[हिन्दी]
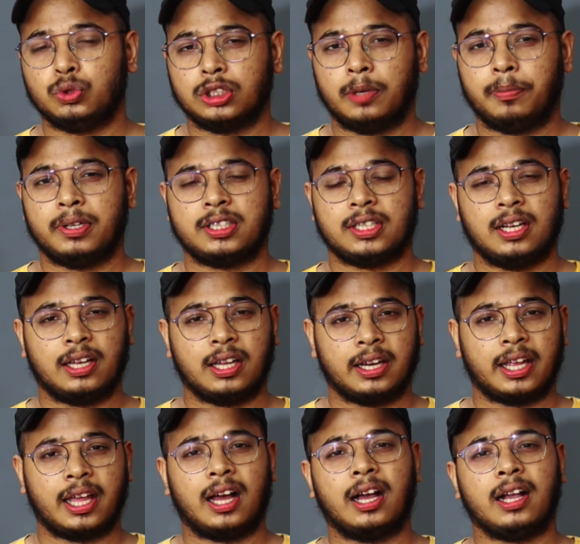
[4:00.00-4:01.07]
फ्यूचर में चल
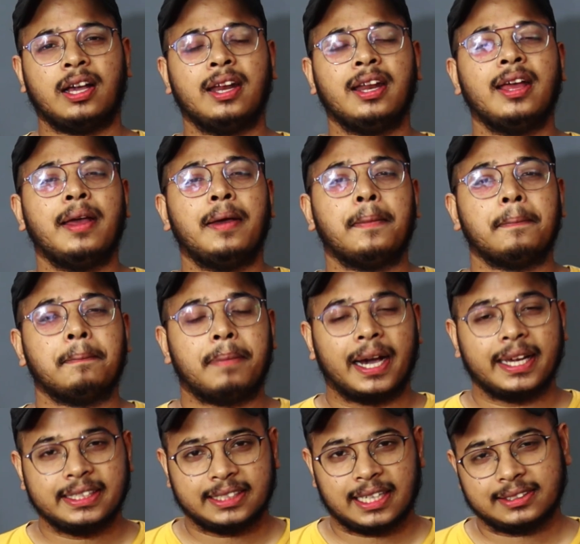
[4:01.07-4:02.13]
करके अगर
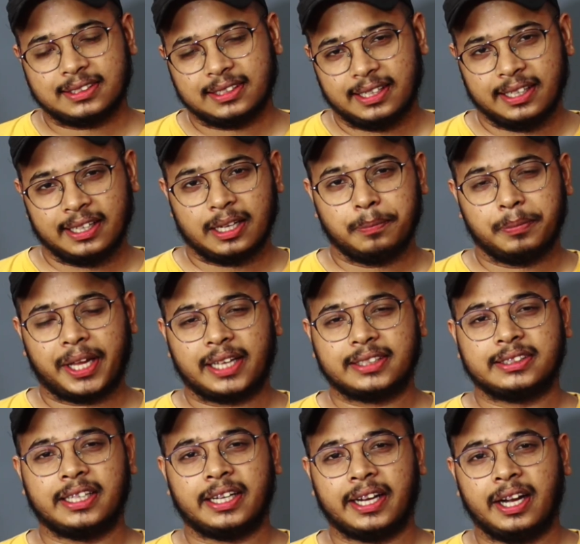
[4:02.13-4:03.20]
बाई चांस इनकम
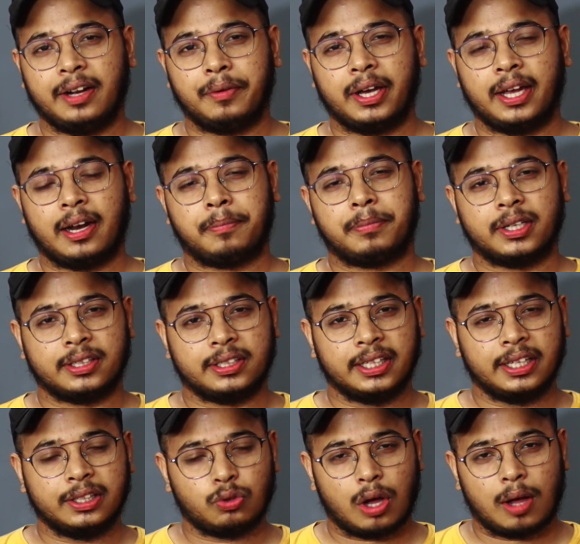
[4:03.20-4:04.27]
टैक्स की रेट वगैरह
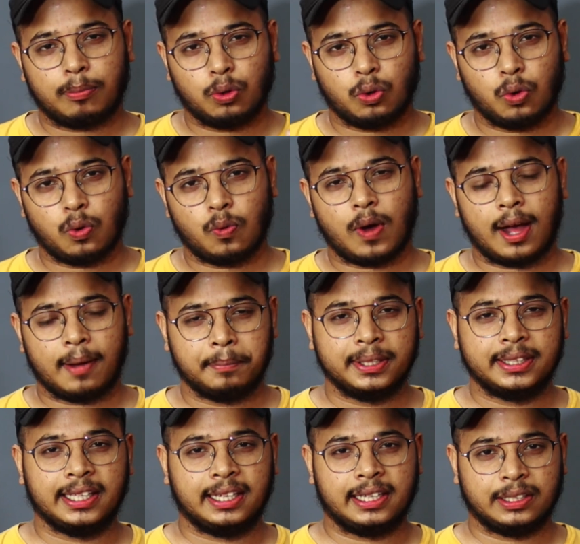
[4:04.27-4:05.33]
पड़ती है तो आप लोगों को वहाँ
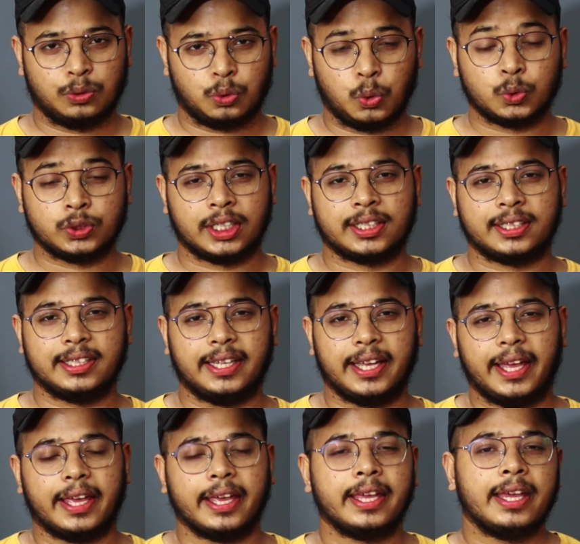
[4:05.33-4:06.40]
पे दिक्कत हो सकती
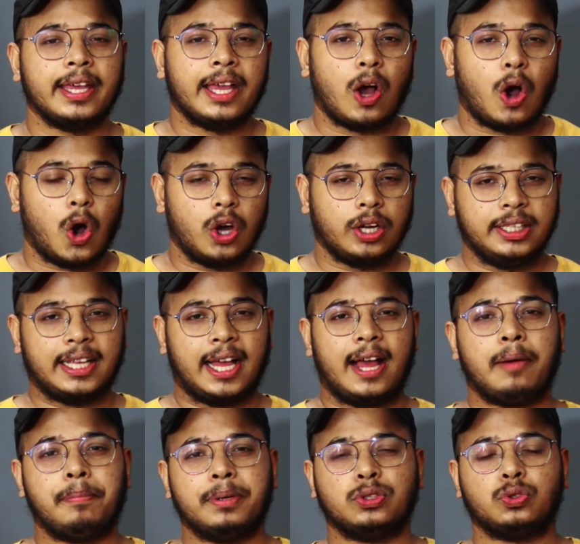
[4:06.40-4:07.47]
है और
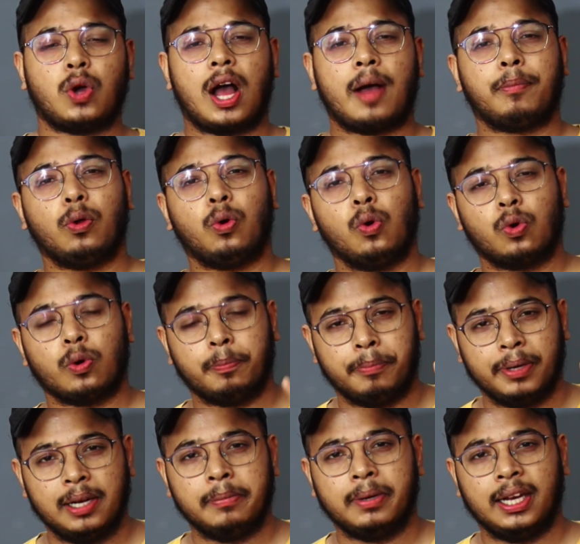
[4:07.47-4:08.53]
यहाँ पे जो आप लोगों को
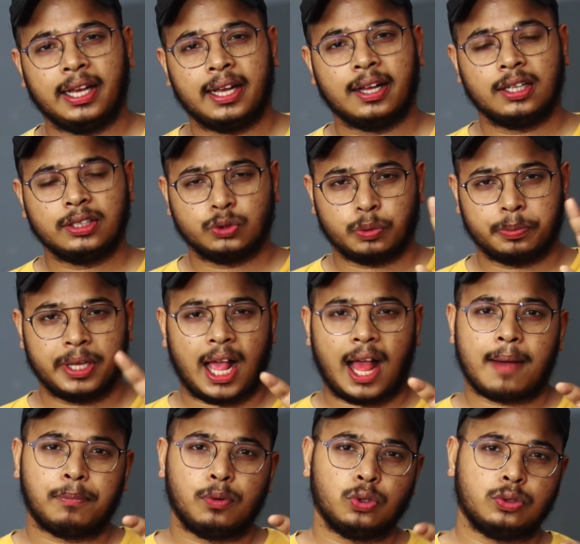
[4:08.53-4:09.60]
बिल मिलेगा जो भी
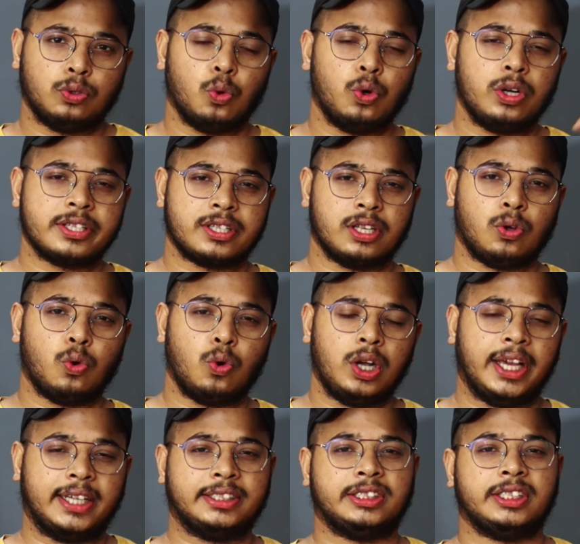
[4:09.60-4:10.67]
आप लोग गोल्ड से
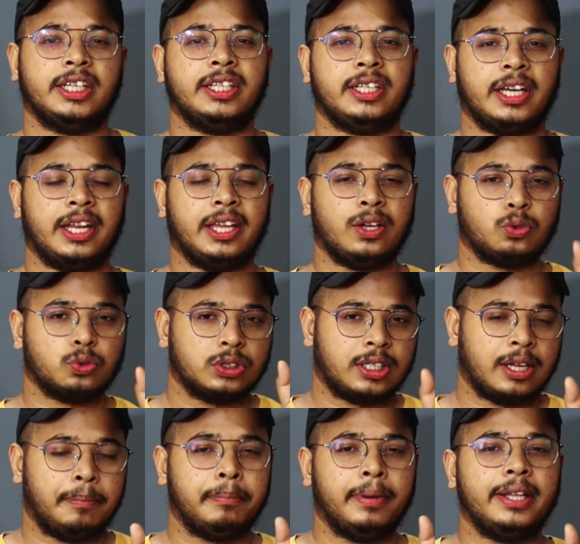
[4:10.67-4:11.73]
गोल्ड एक्सचेंज करेंगे
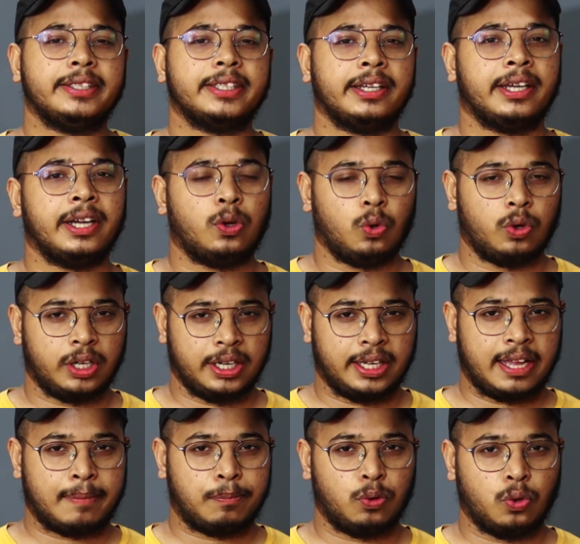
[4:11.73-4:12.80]
उसका बिल जनरेट होकर
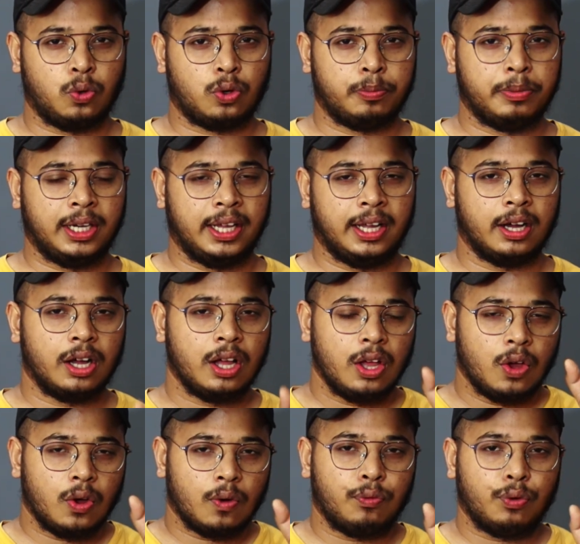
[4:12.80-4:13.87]
के आप लोगों को मिलेगा
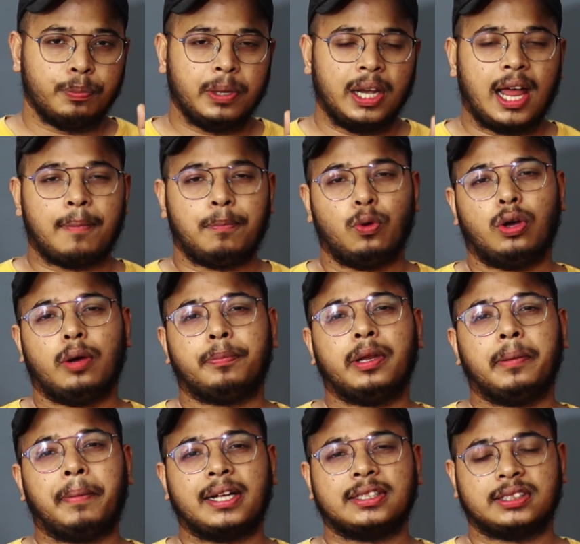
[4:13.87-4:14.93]
वो बिल आप लोग
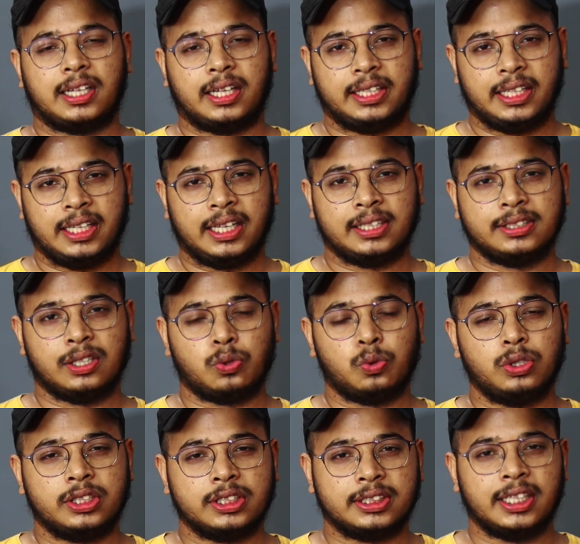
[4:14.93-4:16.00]
अपने पास रखिएगा
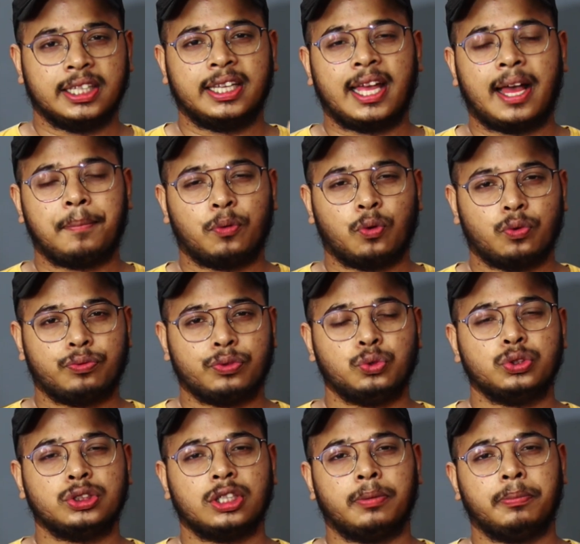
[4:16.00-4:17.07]
ज़रूर जिससे कि आपको
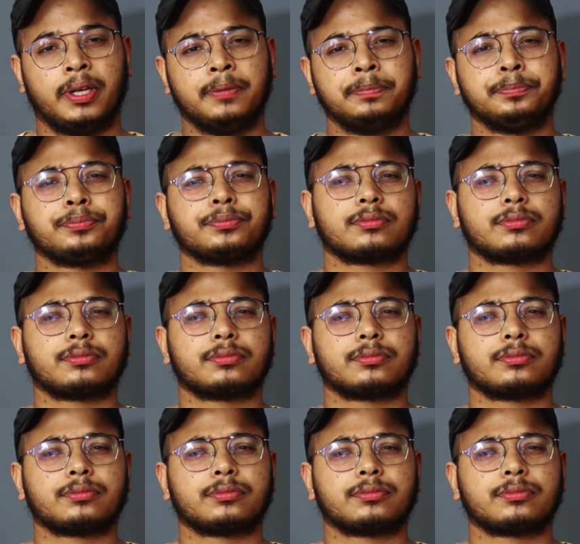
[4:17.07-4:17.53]
फ्यूचर में